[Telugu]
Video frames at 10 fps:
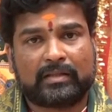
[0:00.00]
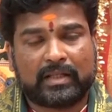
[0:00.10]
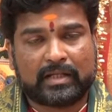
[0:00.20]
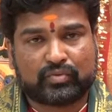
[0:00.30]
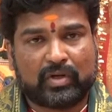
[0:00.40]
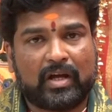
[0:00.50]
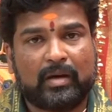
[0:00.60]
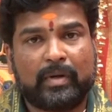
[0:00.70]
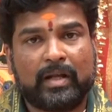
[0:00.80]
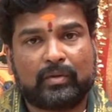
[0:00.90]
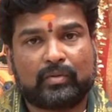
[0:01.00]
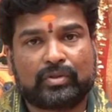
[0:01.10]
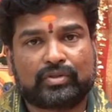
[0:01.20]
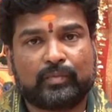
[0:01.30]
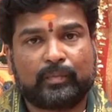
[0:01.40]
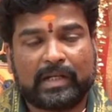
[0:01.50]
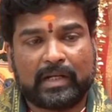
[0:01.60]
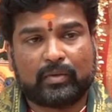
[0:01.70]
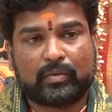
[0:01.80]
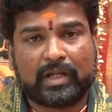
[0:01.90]
తన స్వలాభాల కోసం
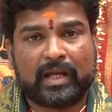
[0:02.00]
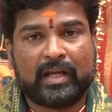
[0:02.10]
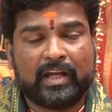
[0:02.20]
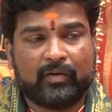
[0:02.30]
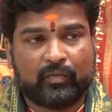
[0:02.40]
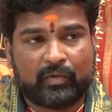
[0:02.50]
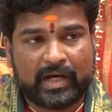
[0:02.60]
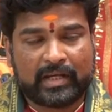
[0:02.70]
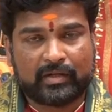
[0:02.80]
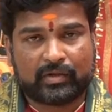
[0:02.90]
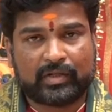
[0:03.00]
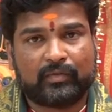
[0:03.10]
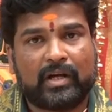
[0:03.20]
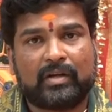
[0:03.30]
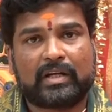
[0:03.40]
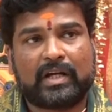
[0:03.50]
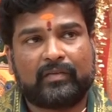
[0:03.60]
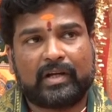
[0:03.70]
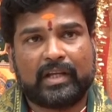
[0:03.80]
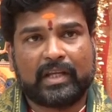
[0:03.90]
పిల్లలు కూడా వారి యొక్క వివాహం
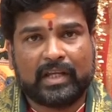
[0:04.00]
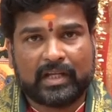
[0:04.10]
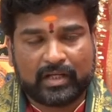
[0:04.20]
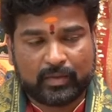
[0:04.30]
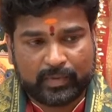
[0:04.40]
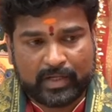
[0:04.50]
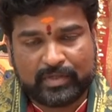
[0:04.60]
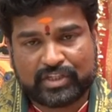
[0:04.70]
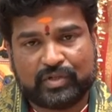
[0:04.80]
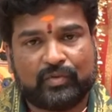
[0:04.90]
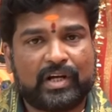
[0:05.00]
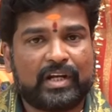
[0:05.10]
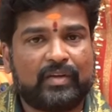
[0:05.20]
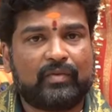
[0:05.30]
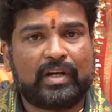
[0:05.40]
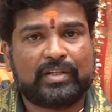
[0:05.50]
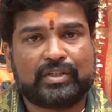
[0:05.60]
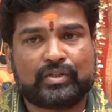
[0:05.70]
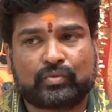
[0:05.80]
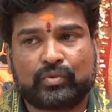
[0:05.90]
కావాలి నేను ప్రేమించిన వాడిని వివాహం
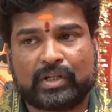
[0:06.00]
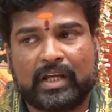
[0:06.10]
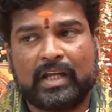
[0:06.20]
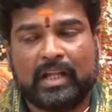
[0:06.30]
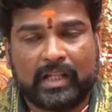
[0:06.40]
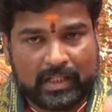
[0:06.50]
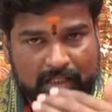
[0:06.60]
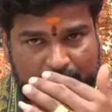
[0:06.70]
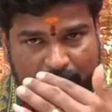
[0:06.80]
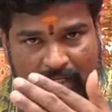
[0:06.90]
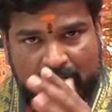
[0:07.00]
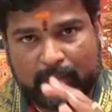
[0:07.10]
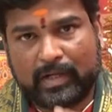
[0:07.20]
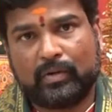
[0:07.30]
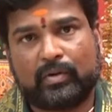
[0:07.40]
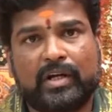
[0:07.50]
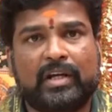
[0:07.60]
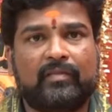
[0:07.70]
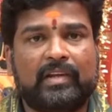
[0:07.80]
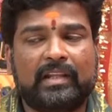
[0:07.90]
చేసుకుంటా లేదంటే పలానా పనిలోనే
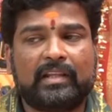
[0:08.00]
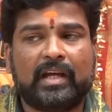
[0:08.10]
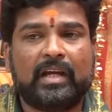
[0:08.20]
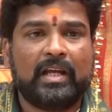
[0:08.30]
నేను వెళ్తా